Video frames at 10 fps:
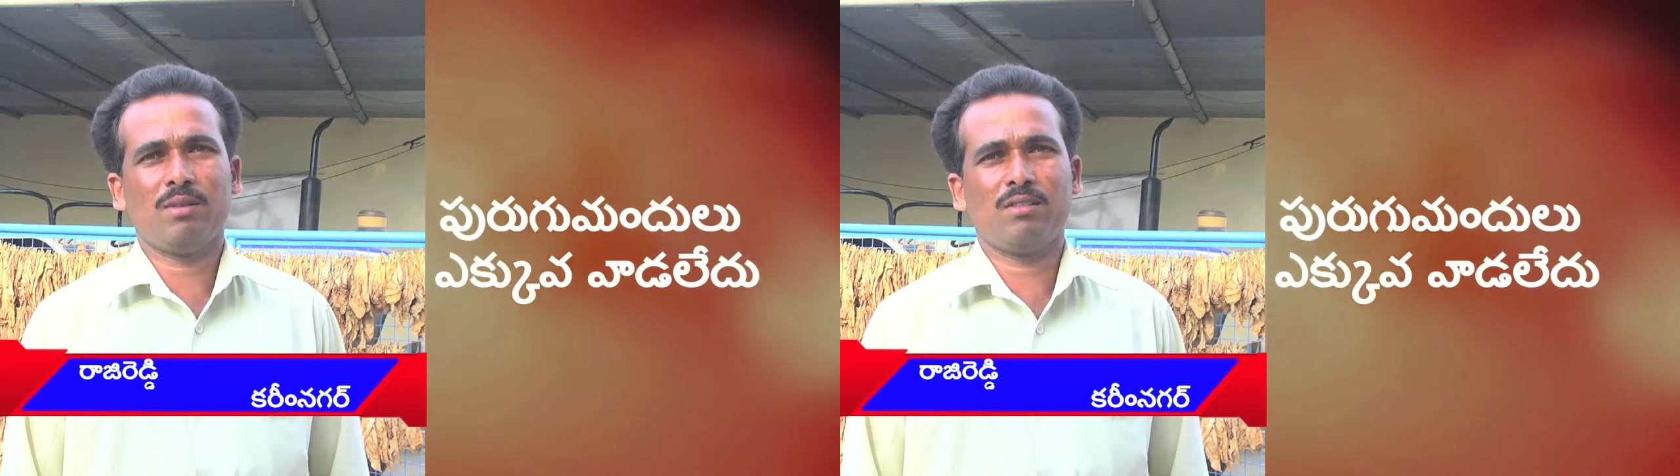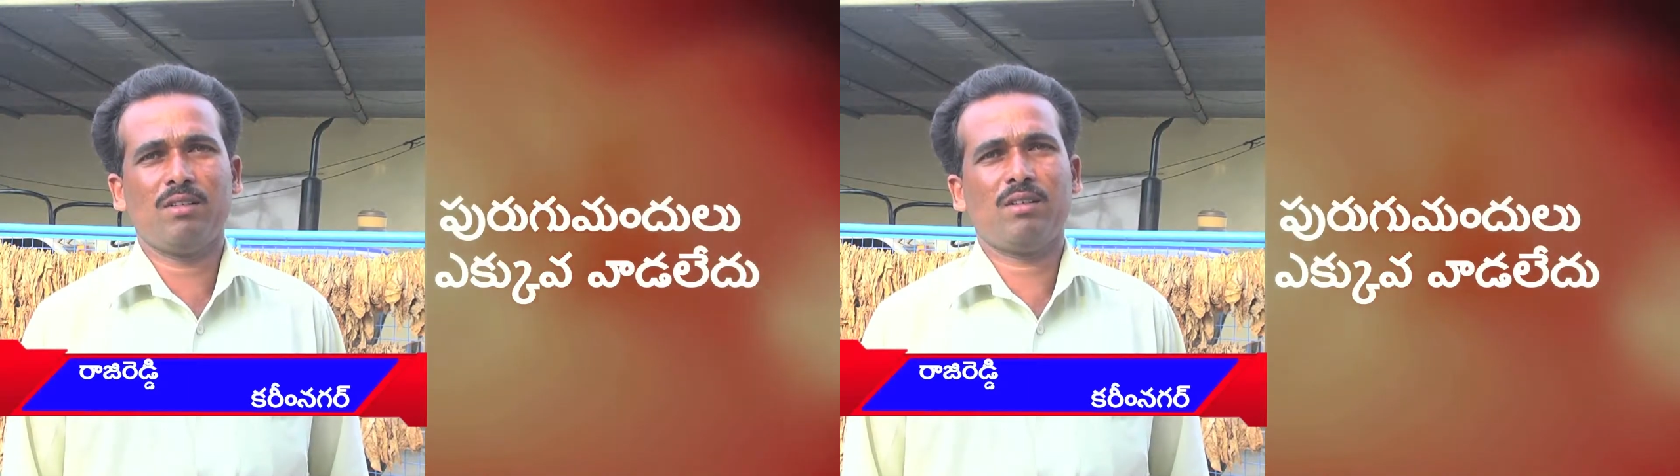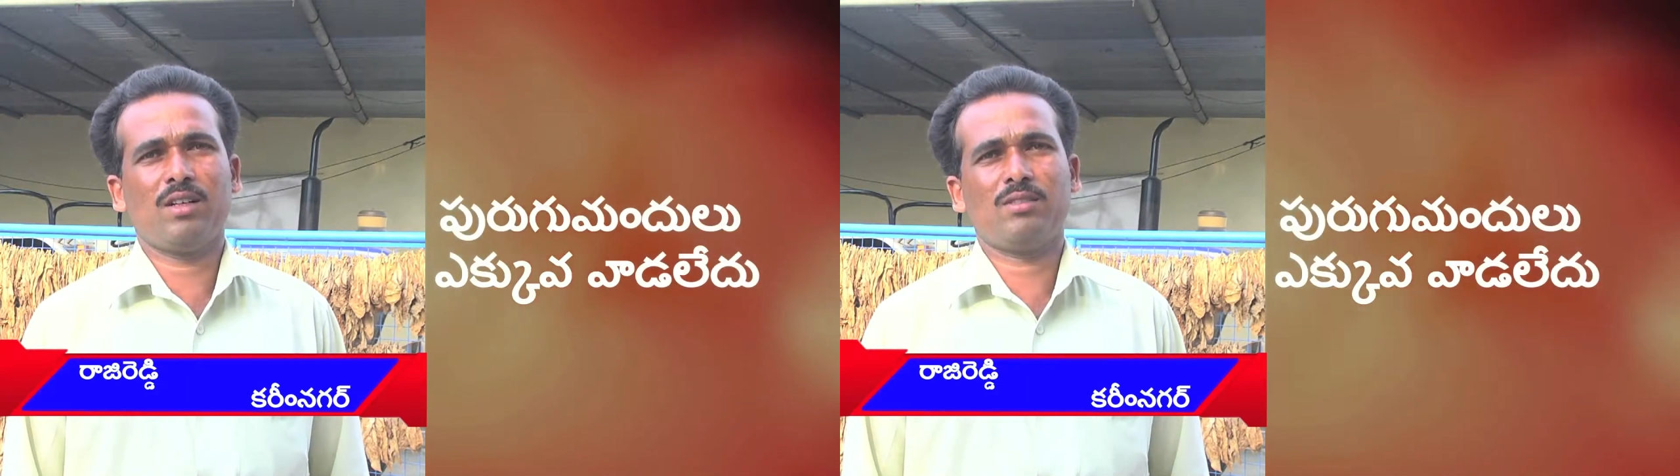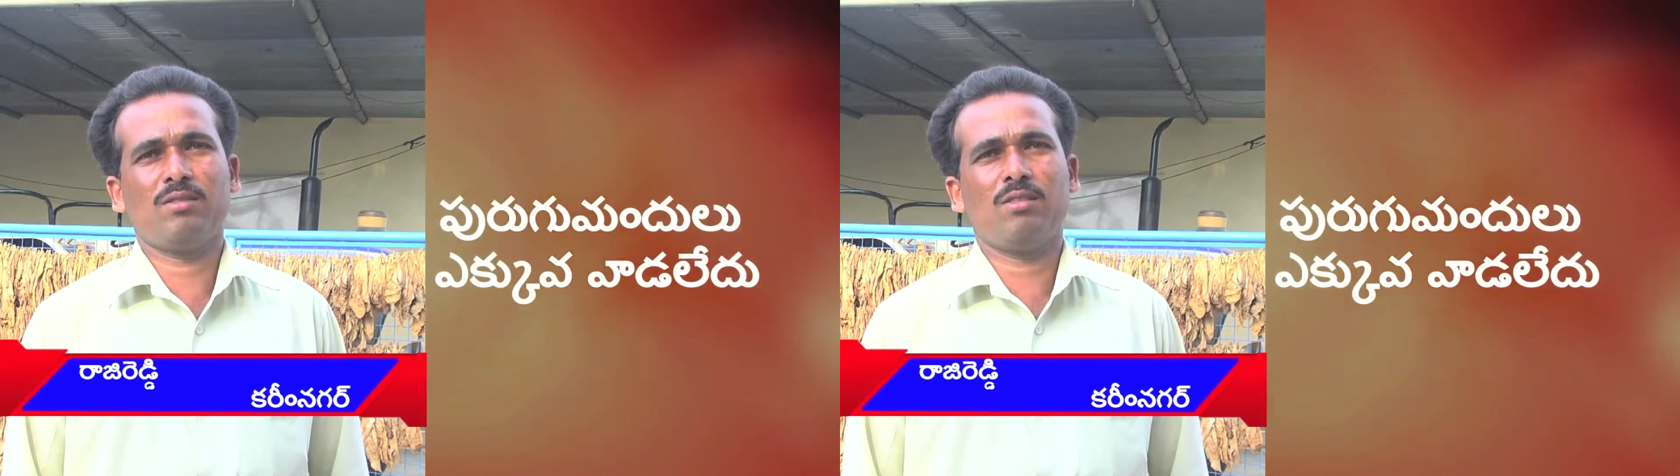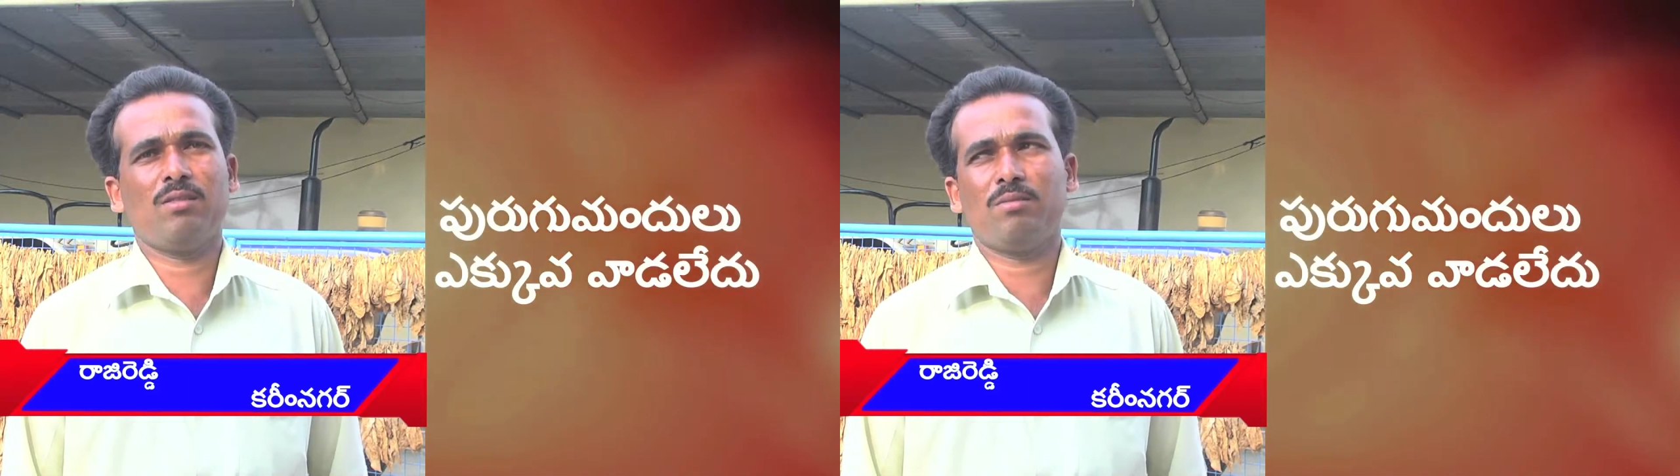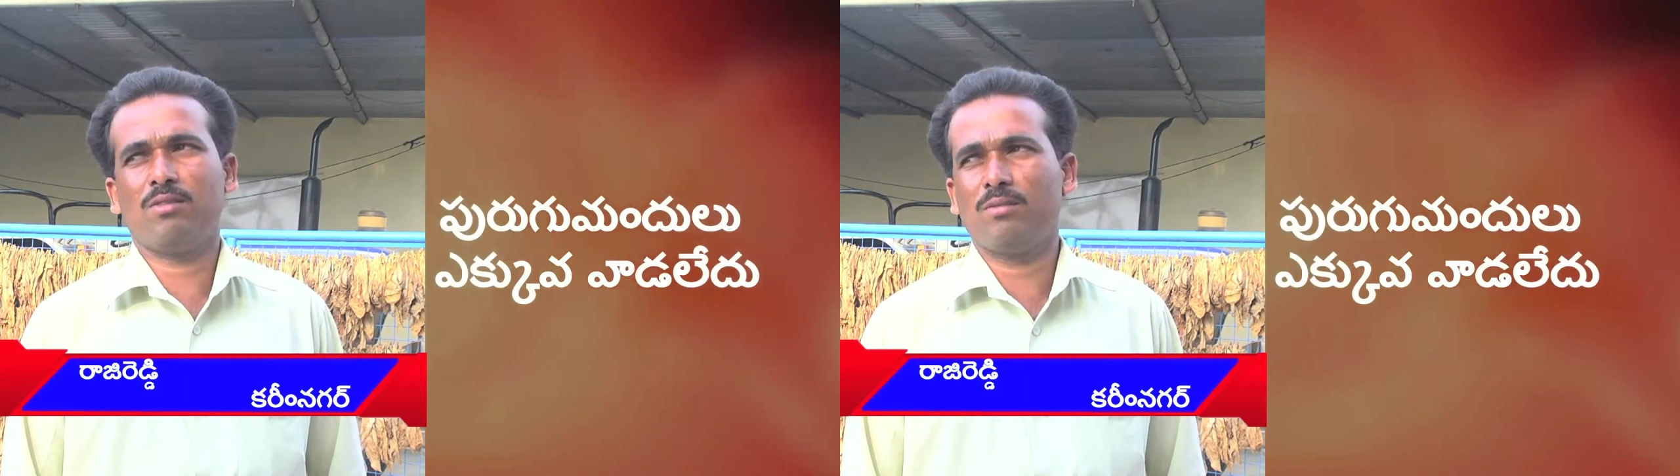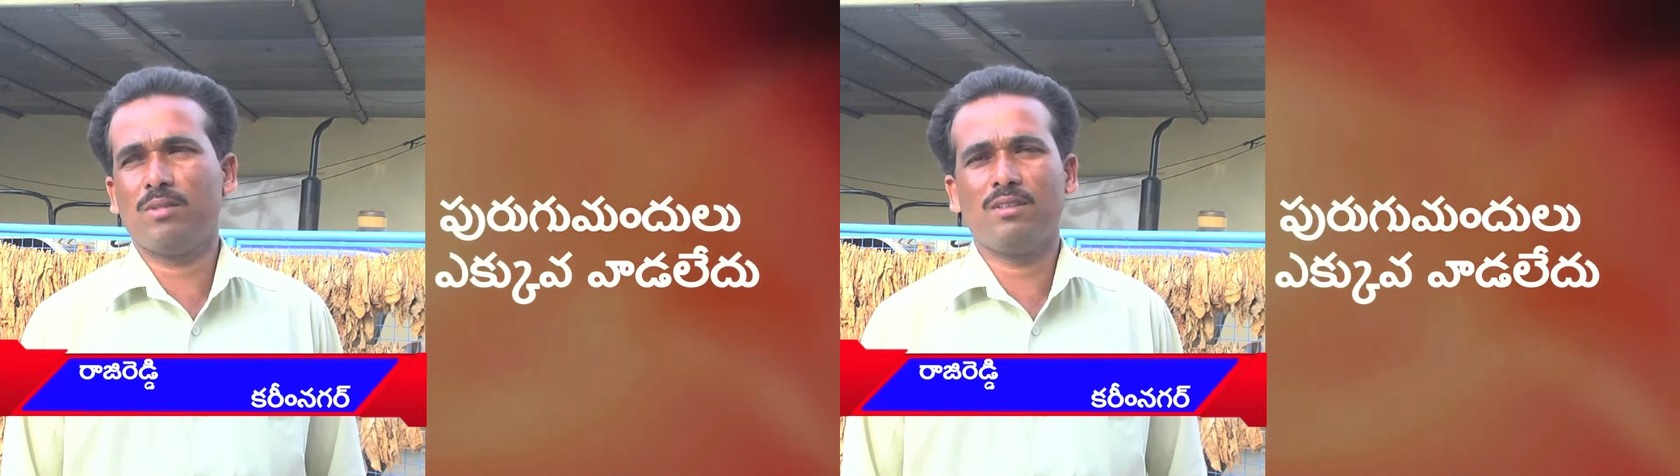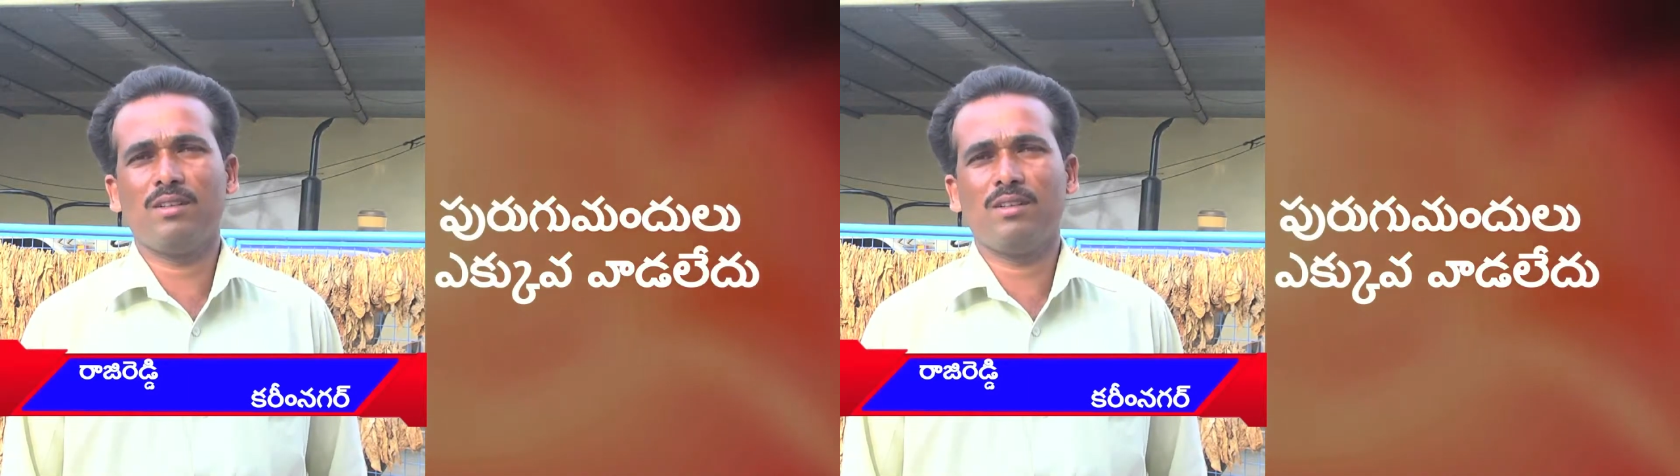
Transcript: ఎక్కువ ఖర్చులు పురుగు మందు